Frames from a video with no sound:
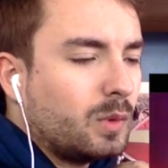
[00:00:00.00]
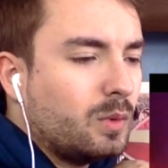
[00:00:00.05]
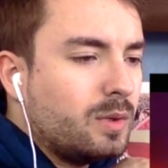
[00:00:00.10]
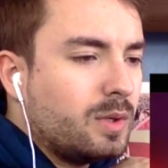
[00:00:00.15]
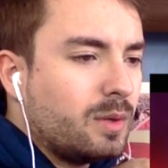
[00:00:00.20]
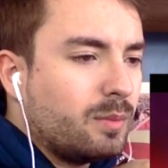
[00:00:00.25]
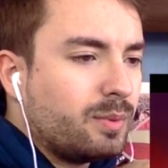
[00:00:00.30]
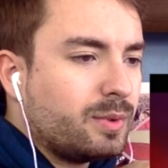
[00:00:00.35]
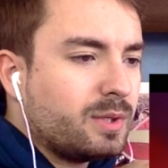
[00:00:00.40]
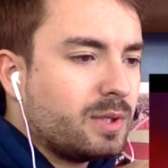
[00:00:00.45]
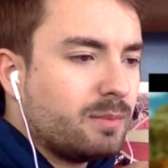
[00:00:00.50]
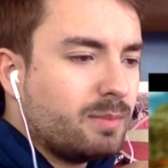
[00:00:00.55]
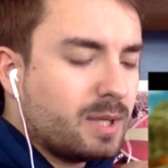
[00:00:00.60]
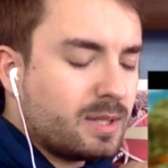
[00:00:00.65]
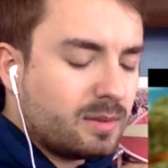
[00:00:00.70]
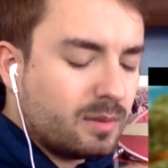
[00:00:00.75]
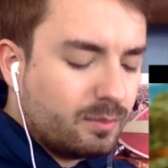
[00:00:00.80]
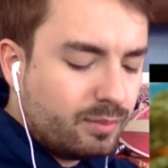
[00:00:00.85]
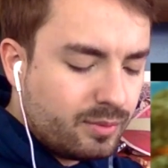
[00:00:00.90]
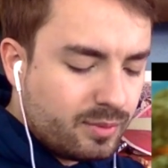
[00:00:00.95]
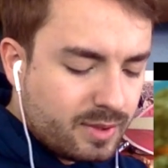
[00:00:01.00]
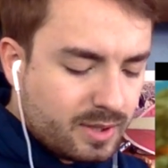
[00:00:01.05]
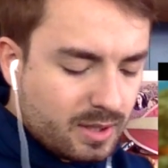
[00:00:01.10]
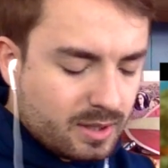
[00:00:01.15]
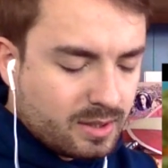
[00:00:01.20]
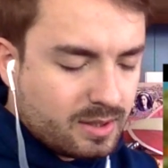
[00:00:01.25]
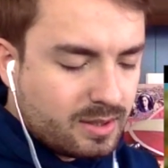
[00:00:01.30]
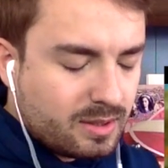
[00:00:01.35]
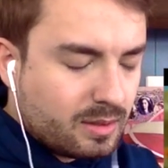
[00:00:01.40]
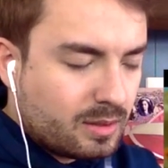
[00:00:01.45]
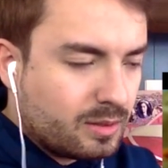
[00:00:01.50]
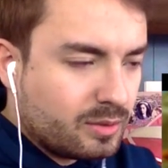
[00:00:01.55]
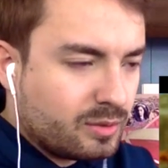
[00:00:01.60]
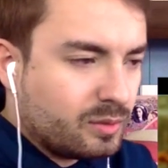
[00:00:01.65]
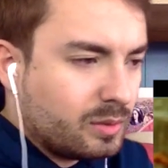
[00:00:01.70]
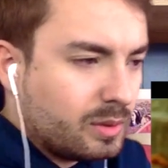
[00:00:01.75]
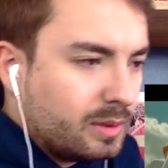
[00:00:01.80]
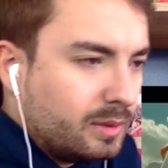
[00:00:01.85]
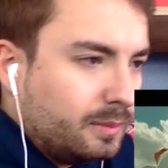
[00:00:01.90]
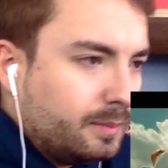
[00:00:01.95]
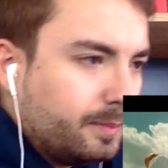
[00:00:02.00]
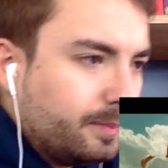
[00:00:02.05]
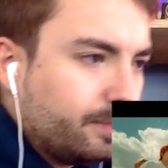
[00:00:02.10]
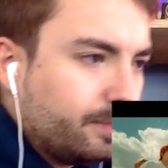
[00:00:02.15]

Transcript: il y a une petite basse en plus là qui s'est ajoutée.